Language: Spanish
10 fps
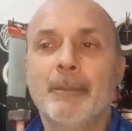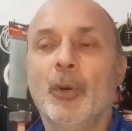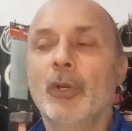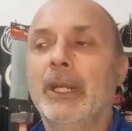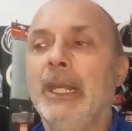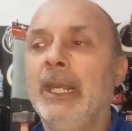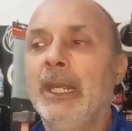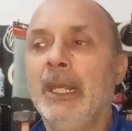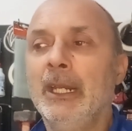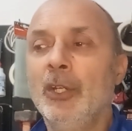
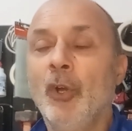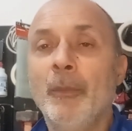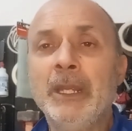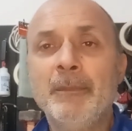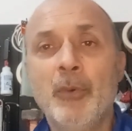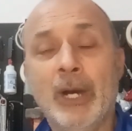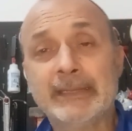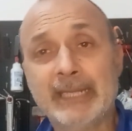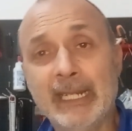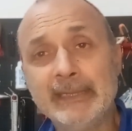Porque lo mismo
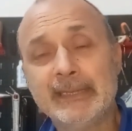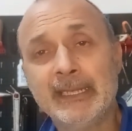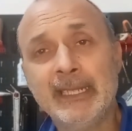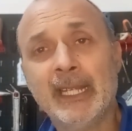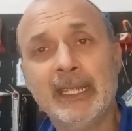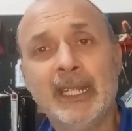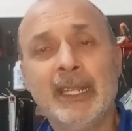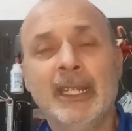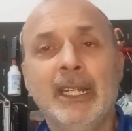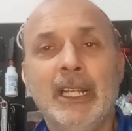hasta este día
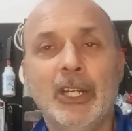10